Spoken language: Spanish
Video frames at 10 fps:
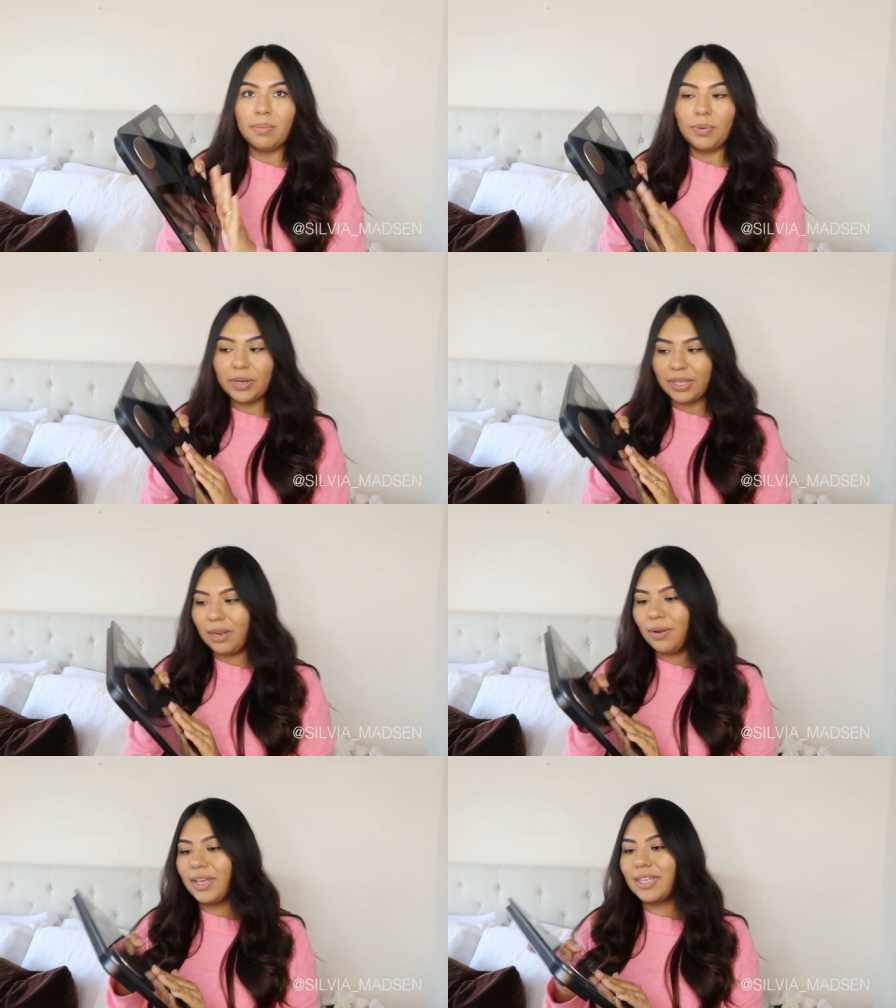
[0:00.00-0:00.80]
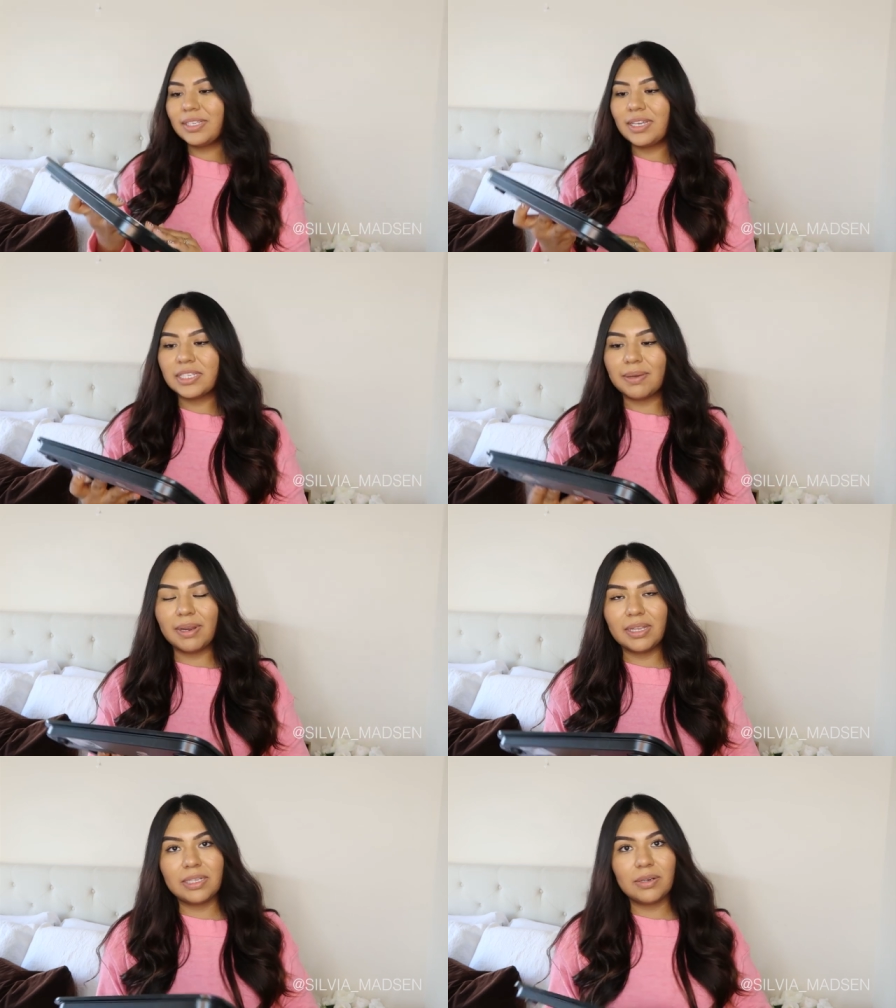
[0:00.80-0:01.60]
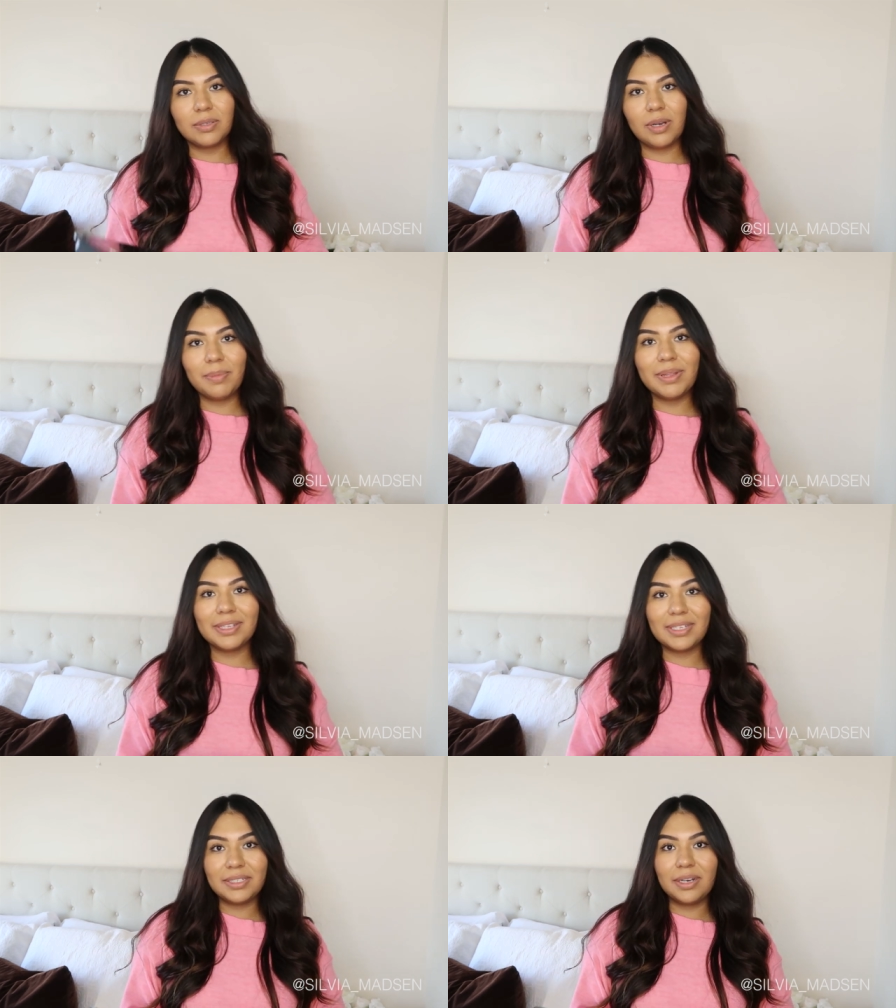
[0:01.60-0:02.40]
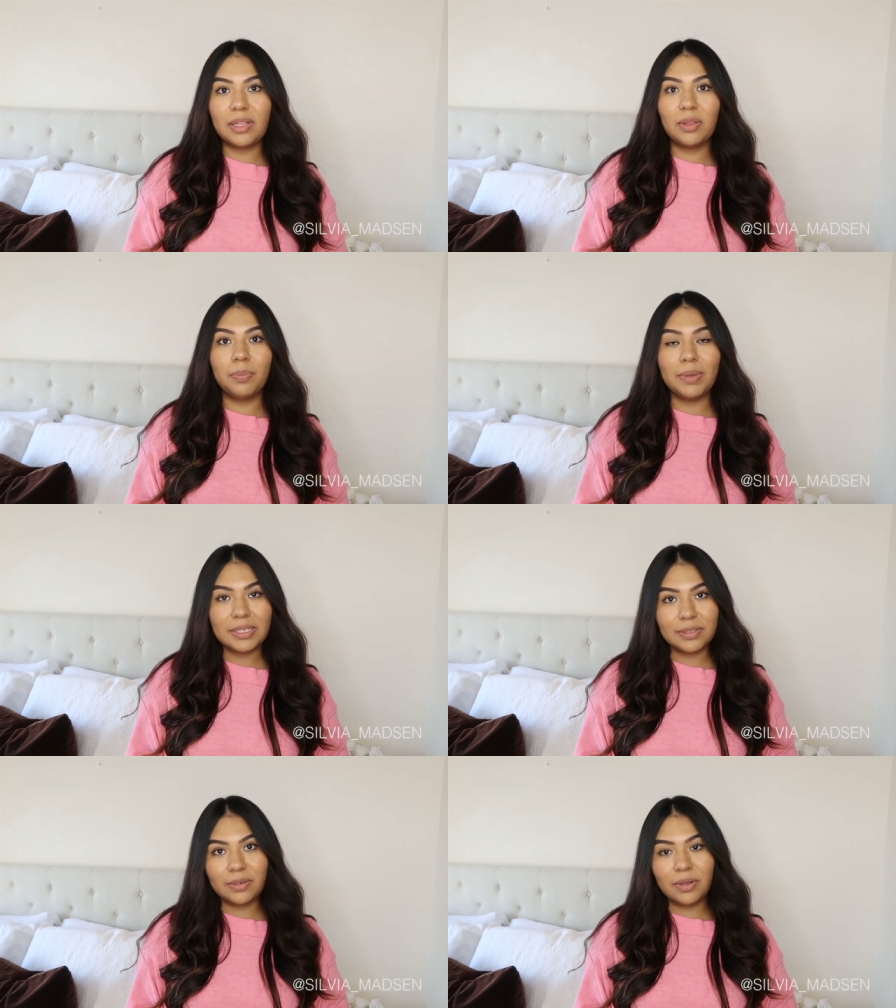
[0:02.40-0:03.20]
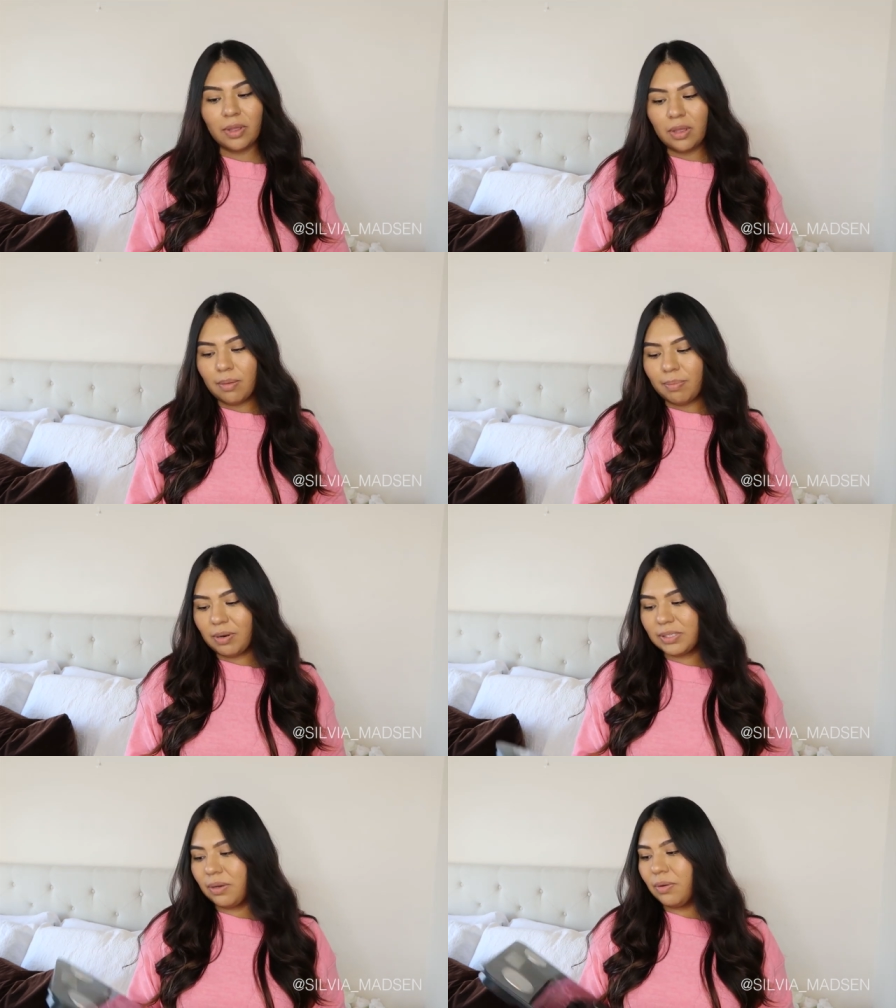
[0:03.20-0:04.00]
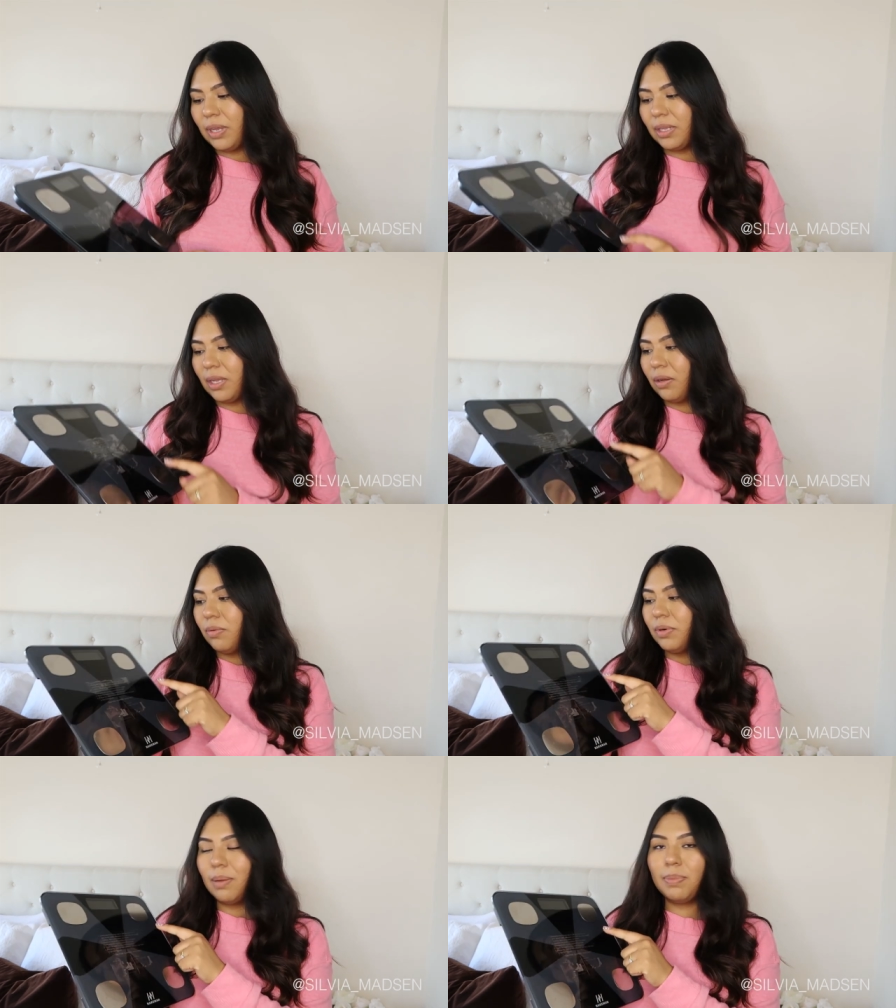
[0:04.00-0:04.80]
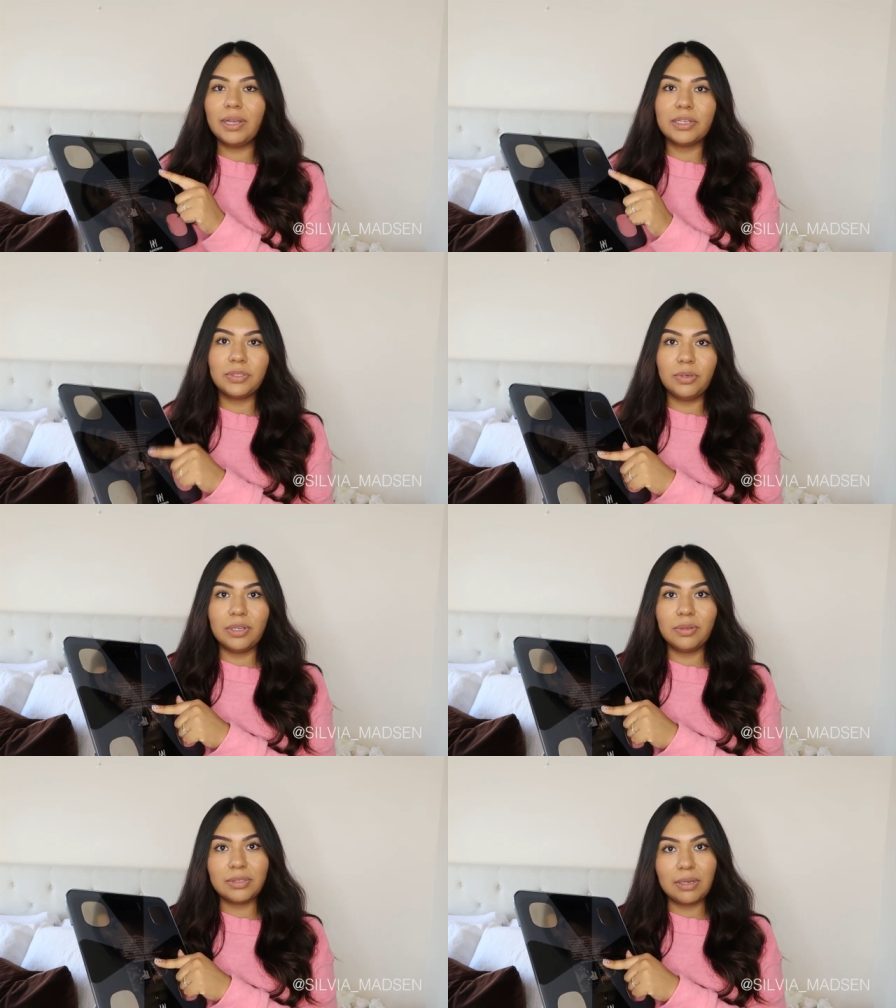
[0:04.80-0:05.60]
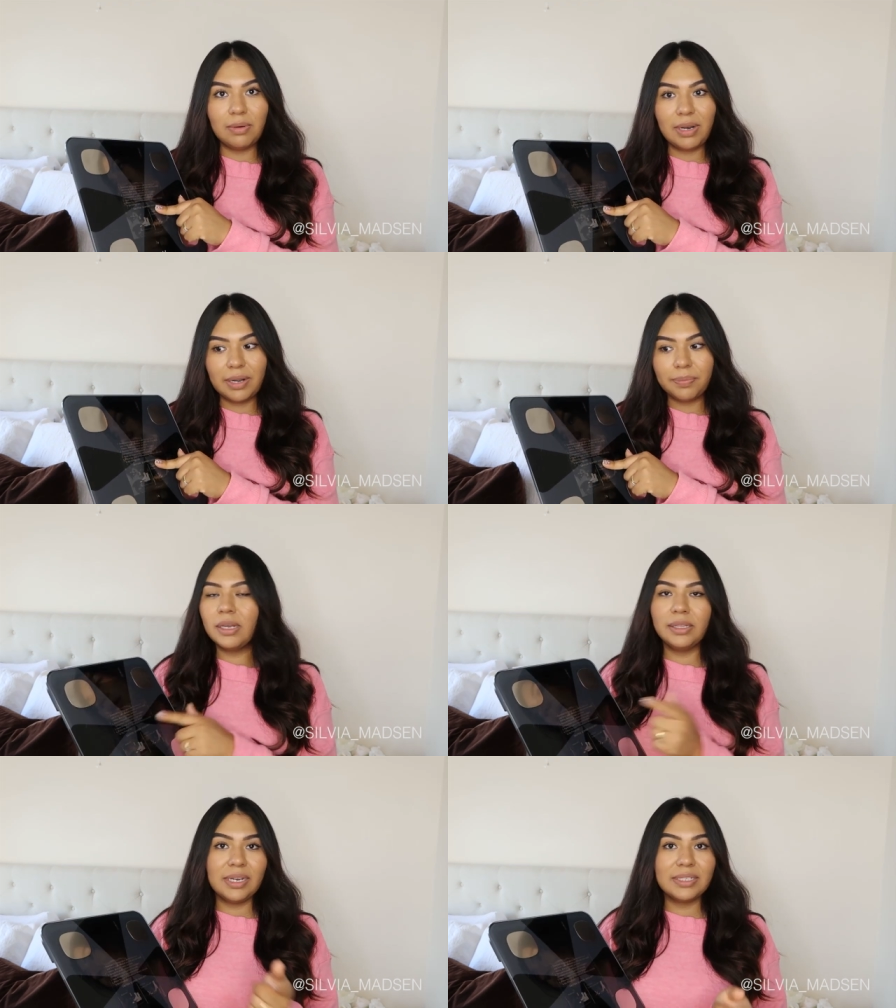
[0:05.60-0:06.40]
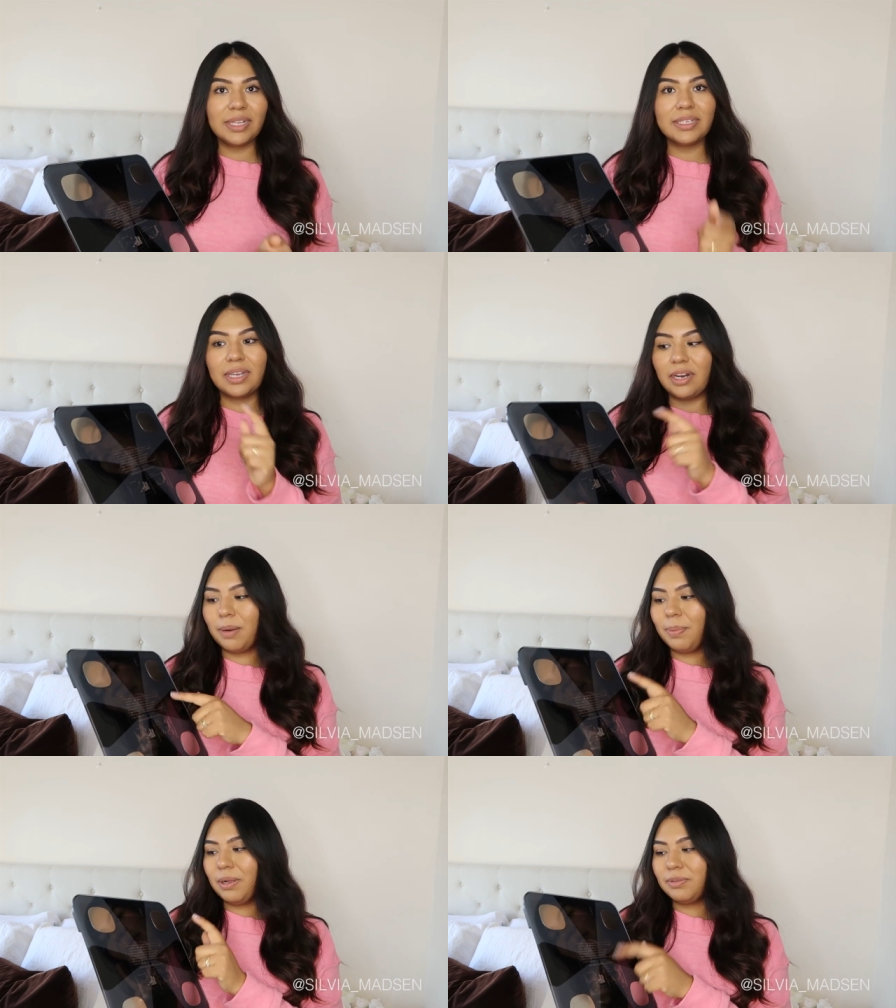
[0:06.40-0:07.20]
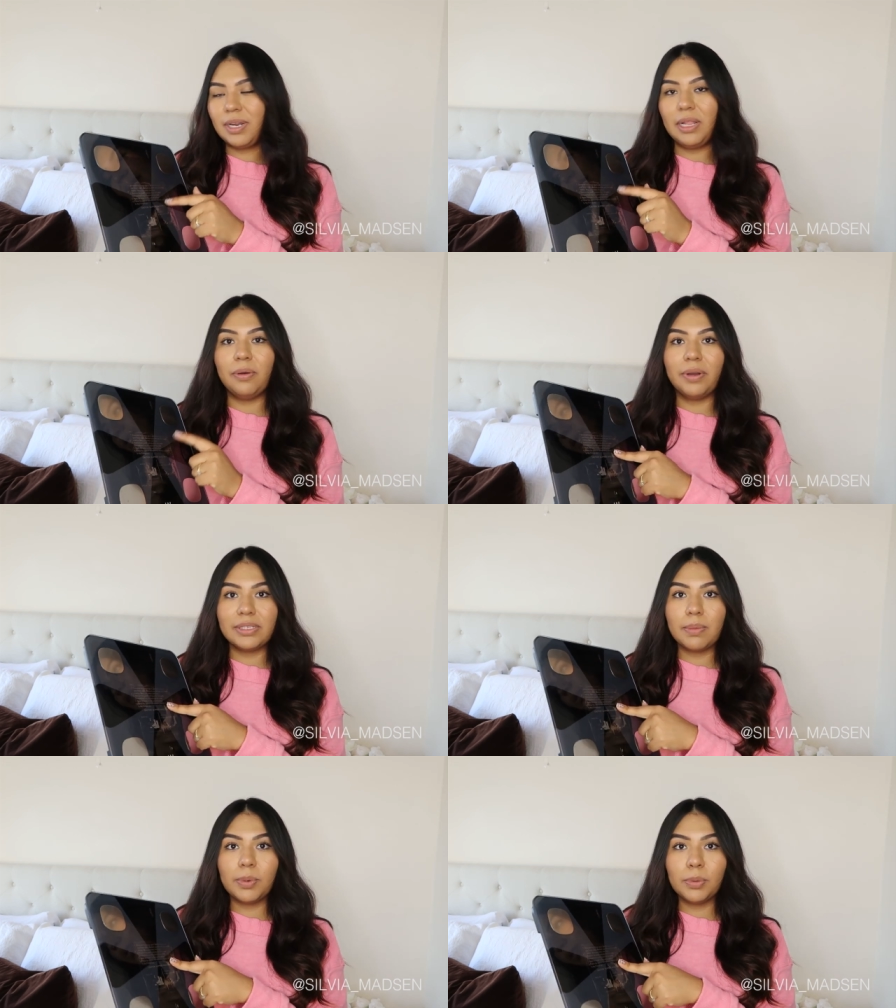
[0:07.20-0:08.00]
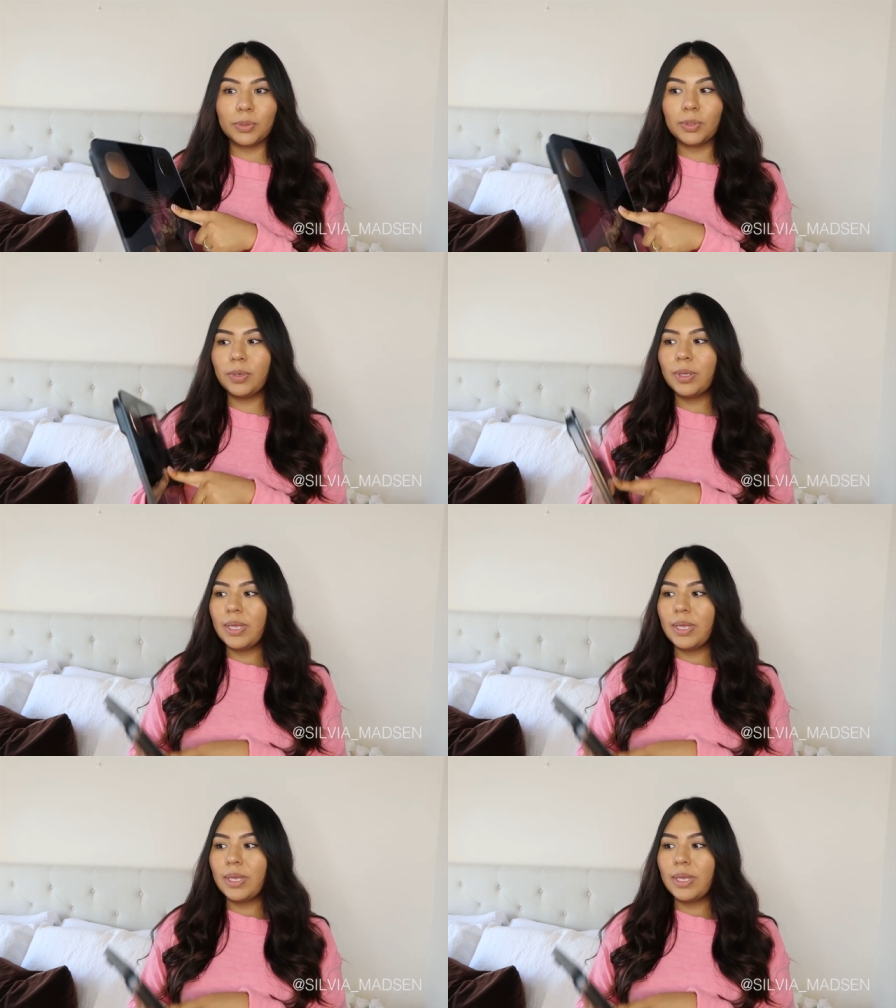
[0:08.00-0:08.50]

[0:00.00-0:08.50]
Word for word: Porque lo que hace esta balanza no solamente es decirte tu peso, pero se conecta con una aplicación en tu celular que tienes que descargar para usarla con este producto.